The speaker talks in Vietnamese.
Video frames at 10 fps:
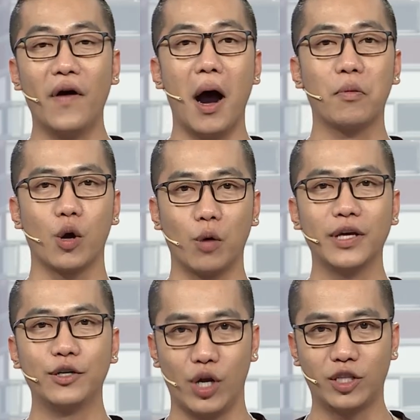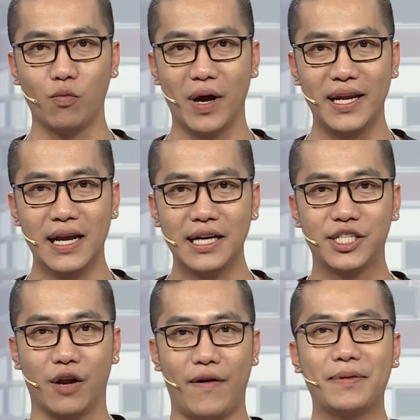phối hợp cùng công ty truyền thông Bi.
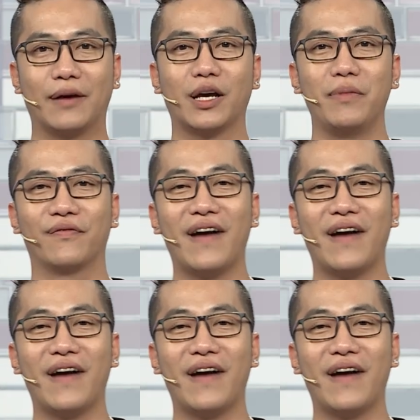Xin được phép chào tạm biệt